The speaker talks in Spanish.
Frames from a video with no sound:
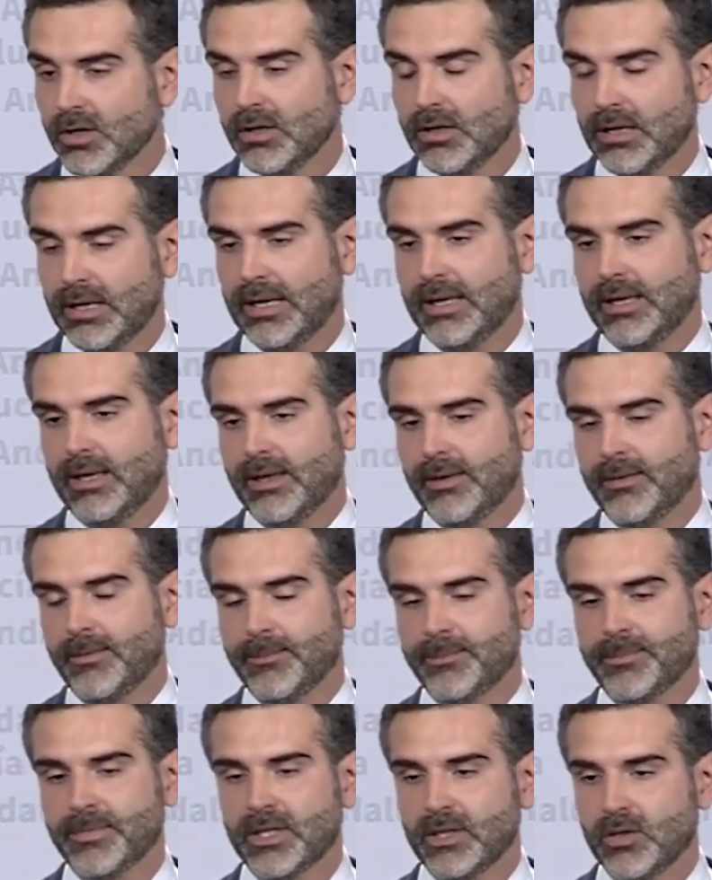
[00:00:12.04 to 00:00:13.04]

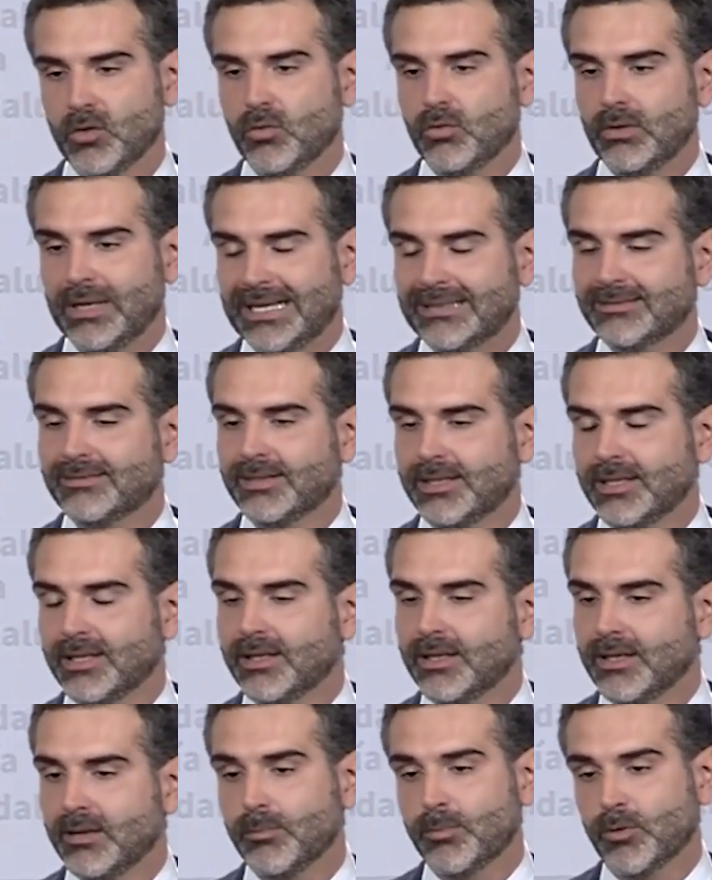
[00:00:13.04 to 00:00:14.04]
eh, y un
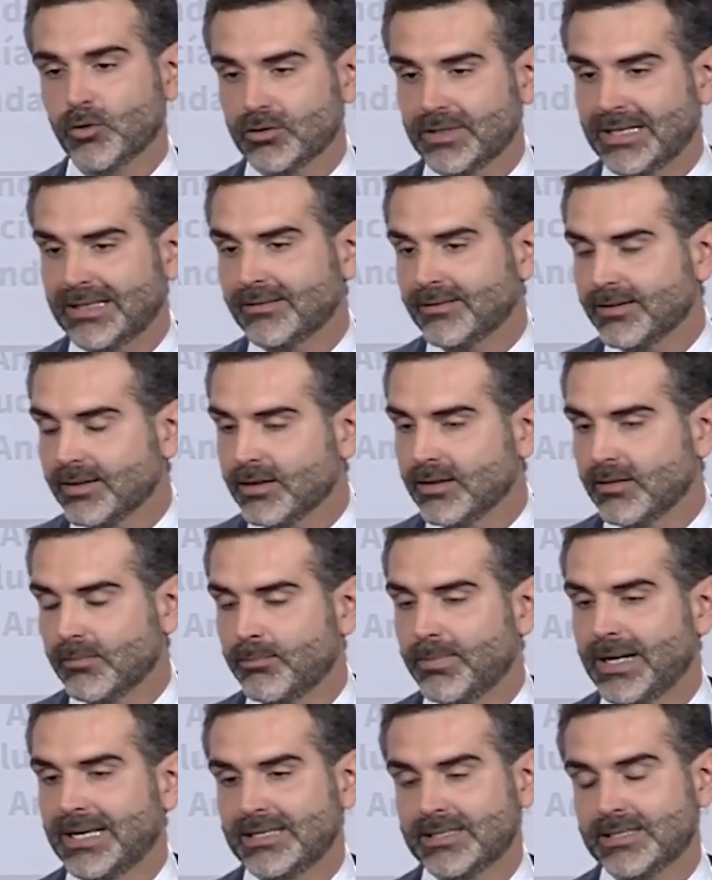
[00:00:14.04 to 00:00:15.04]
lastre importante
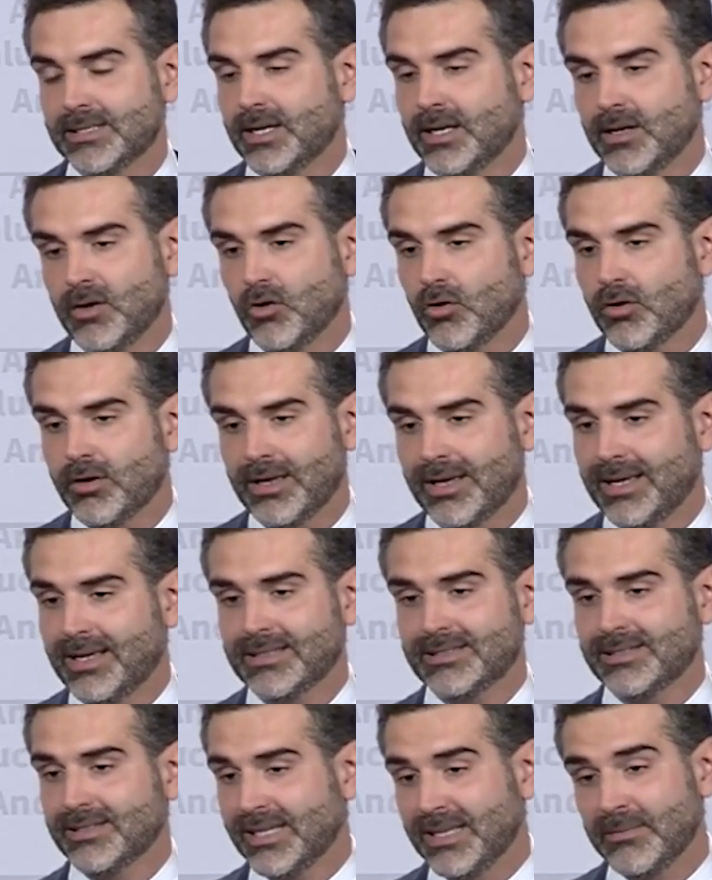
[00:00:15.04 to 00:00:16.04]
en países en los
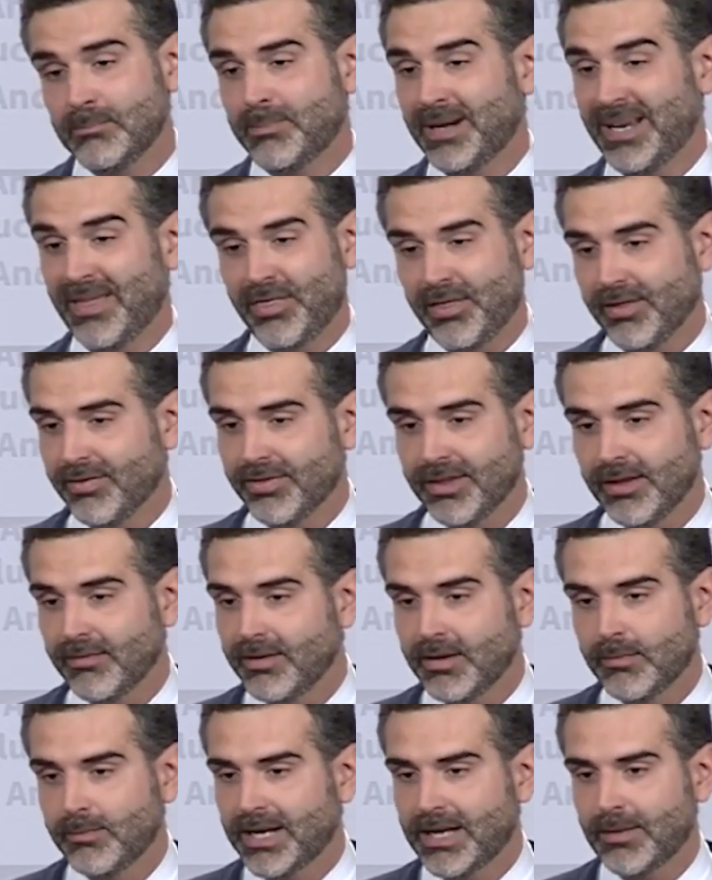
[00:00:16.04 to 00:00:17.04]
que es
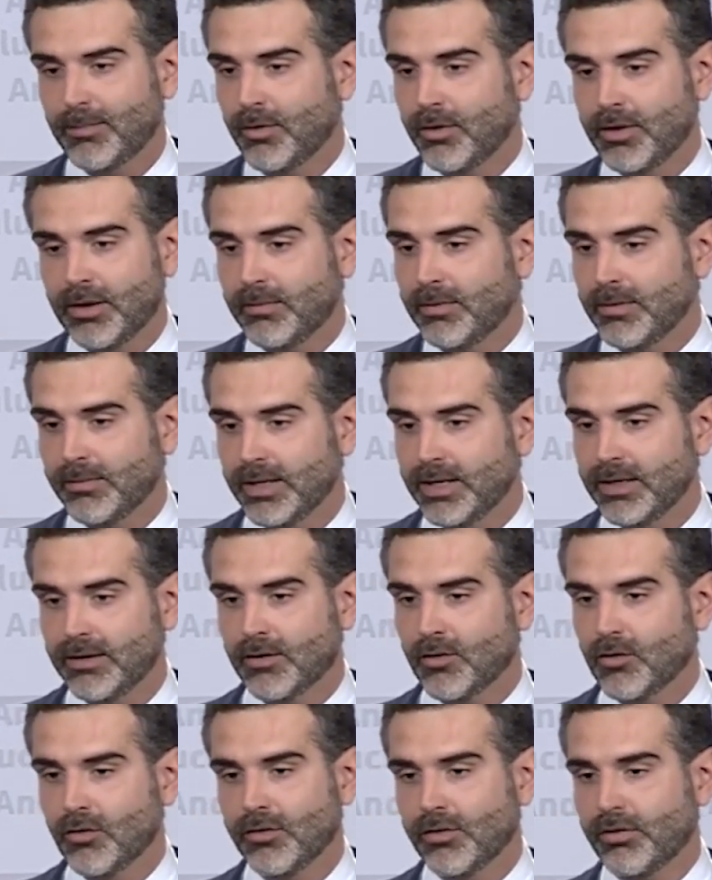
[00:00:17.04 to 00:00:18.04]
imprescindible para poder vivir
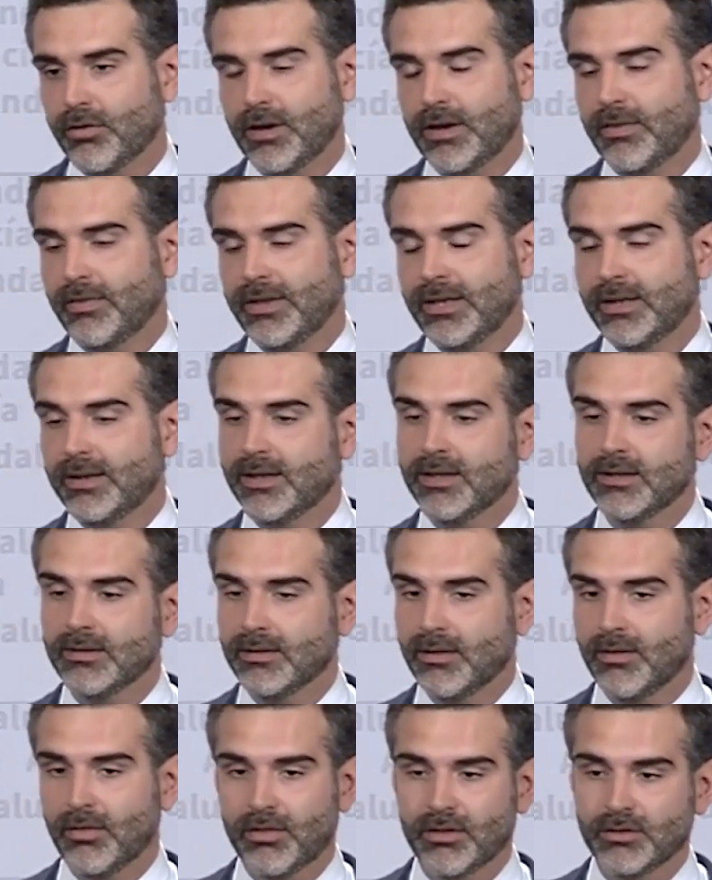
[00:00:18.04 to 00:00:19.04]
en condiciones
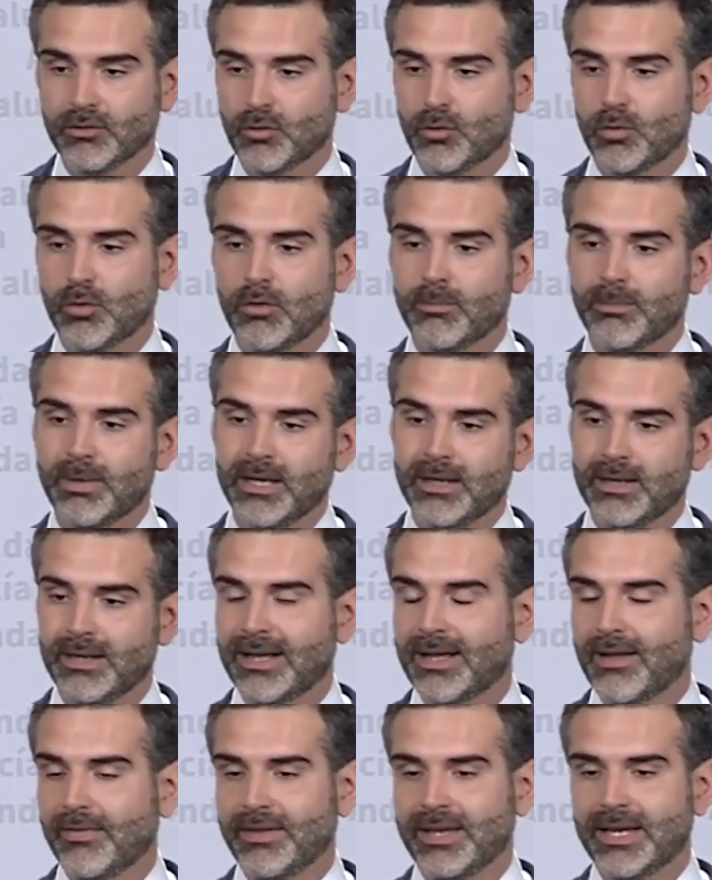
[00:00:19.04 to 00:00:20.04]
dignas, en Centro Europa,
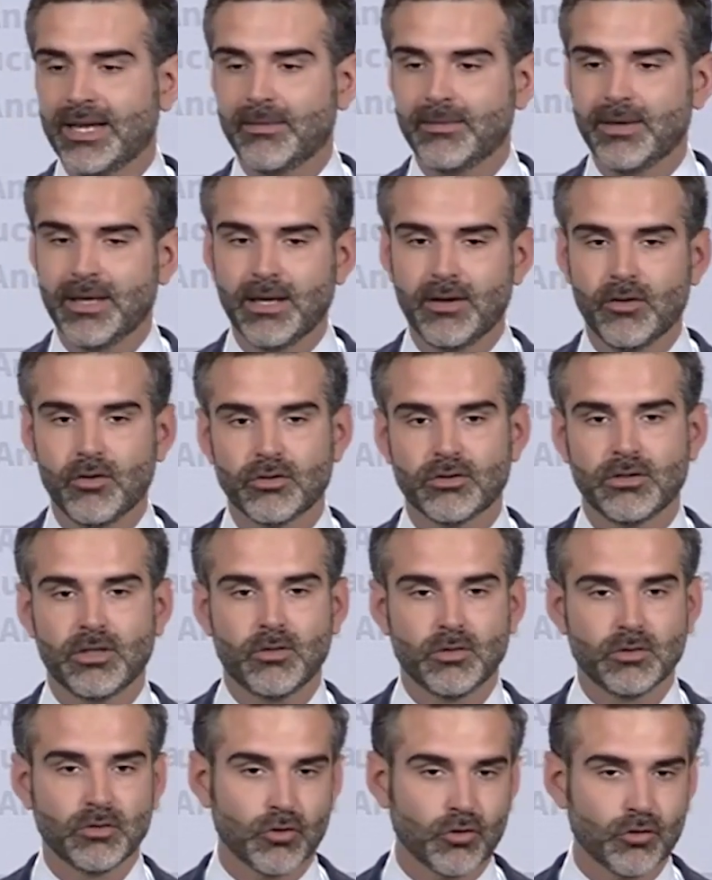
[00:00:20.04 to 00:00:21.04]
en Escandinavia, el
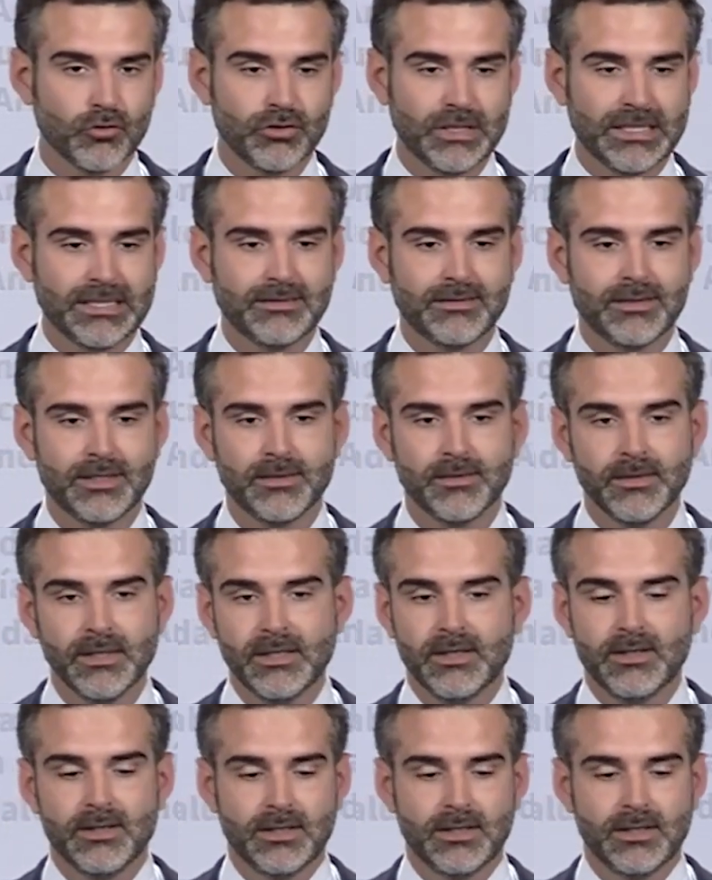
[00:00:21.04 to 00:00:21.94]
norte de nuestro continente.